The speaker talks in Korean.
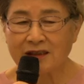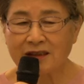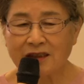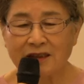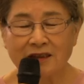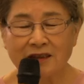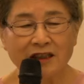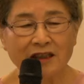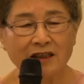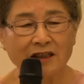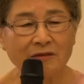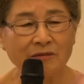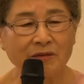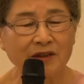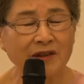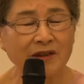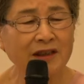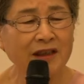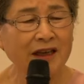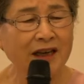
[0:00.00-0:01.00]
천사의
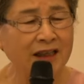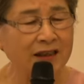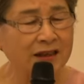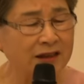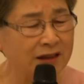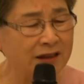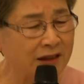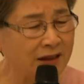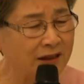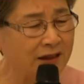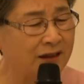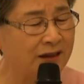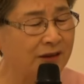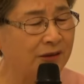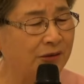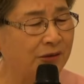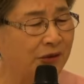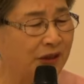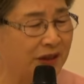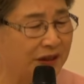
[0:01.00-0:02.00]
기별은
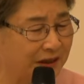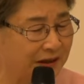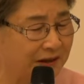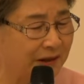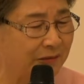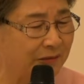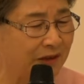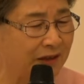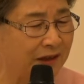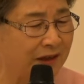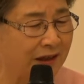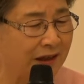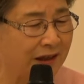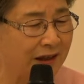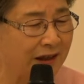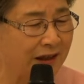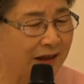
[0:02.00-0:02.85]
감정으로 맺혀집니다.